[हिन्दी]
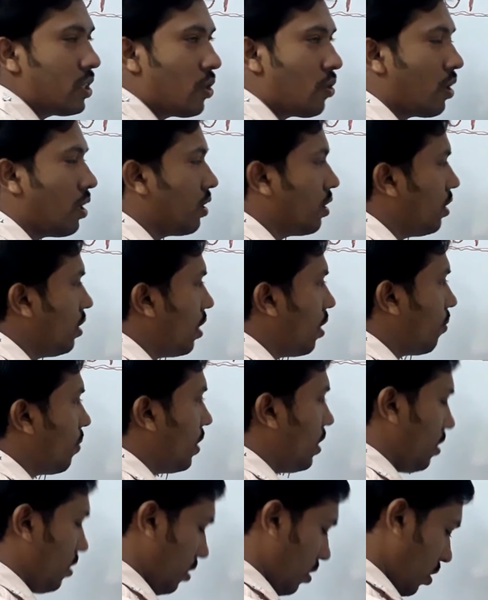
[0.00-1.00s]
ज़रूरत ही ना
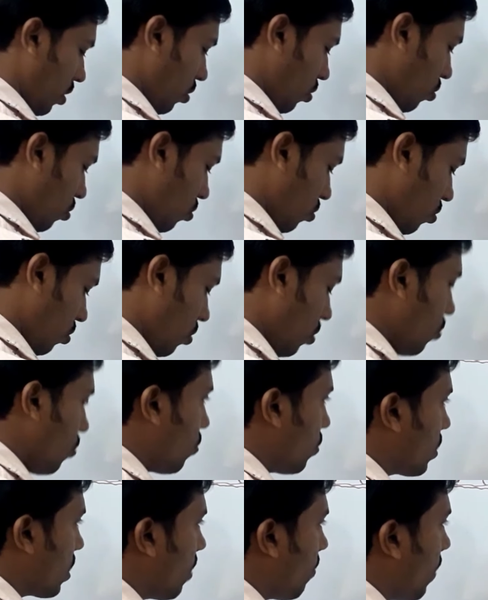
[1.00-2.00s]
पड़े तो
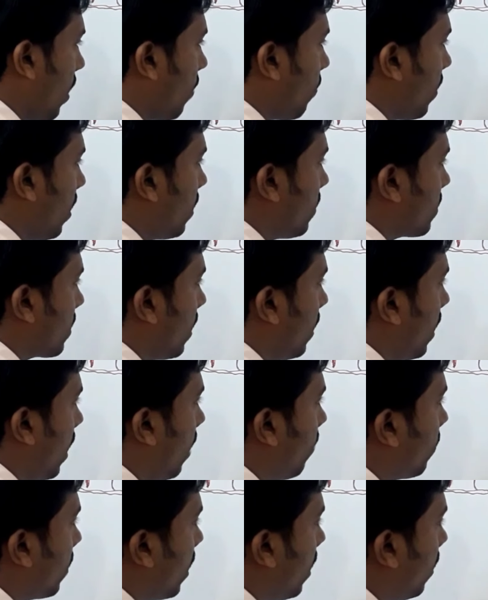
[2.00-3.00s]
उसके पापा इसका
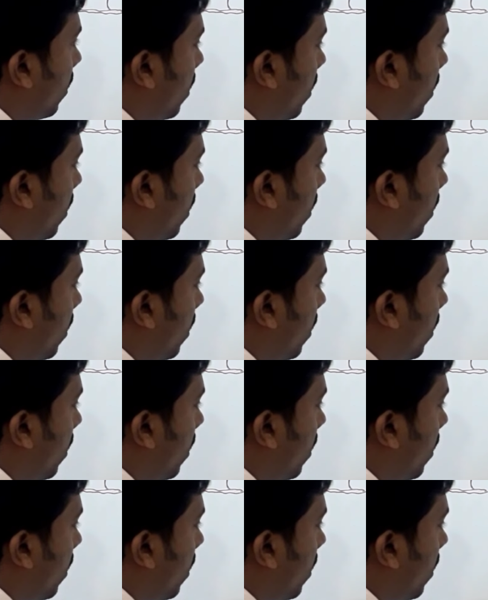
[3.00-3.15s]
नामकरण